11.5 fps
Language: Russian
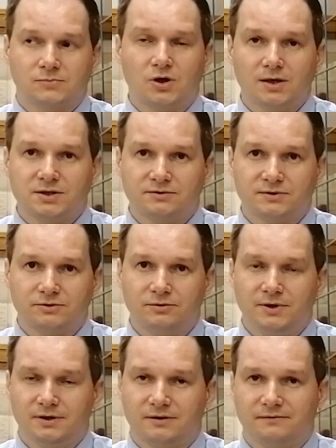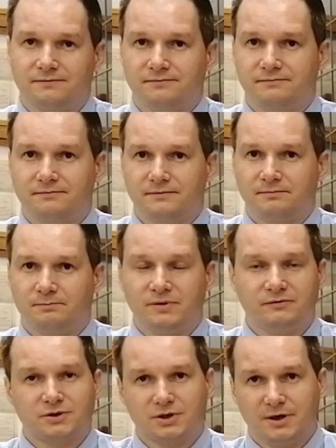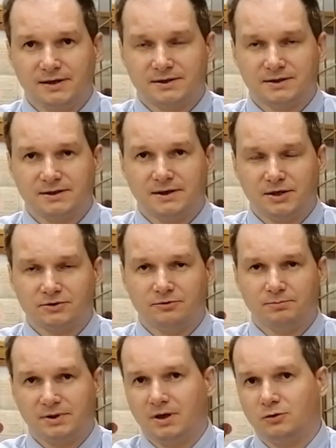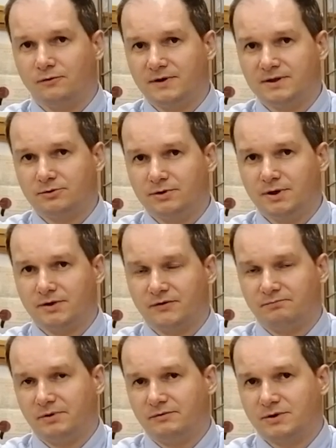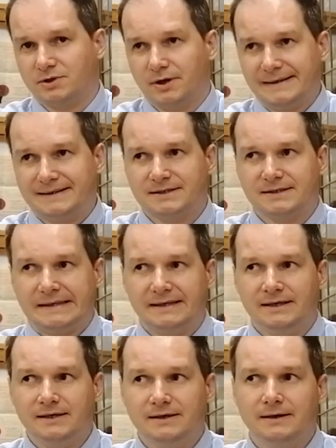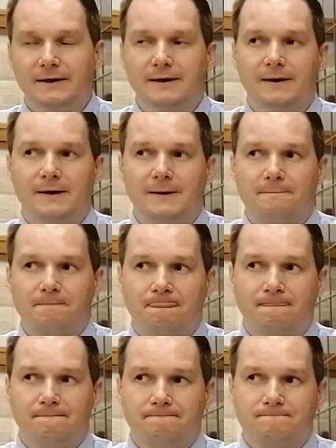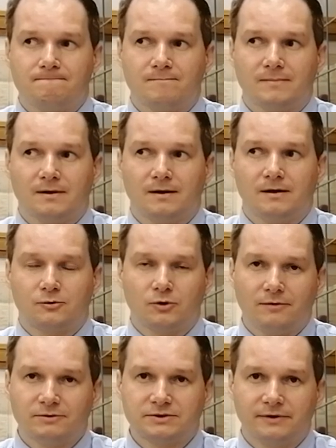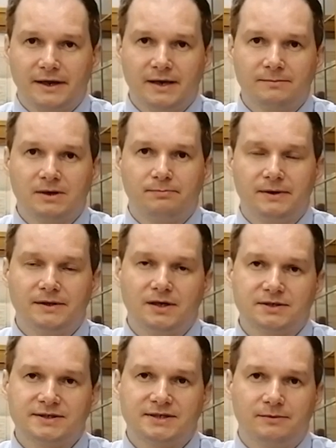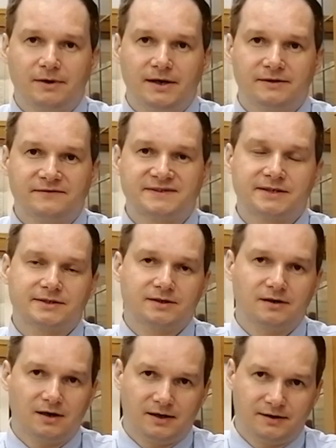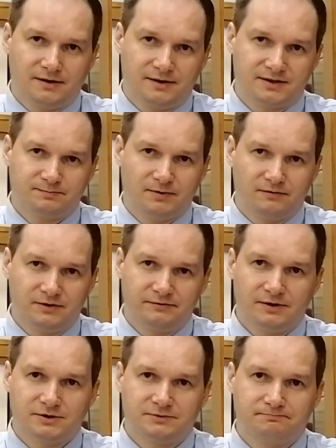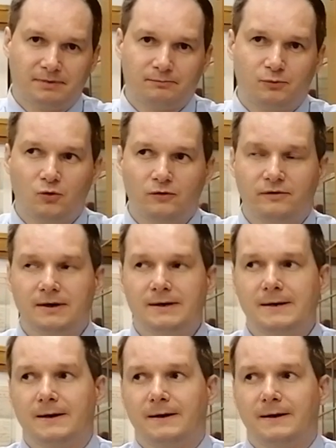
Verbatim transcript: качество студентов повышается, качество подготовки студентов повышается, и руководство МГП даже снимает взыскание с Павла Ивановича Попова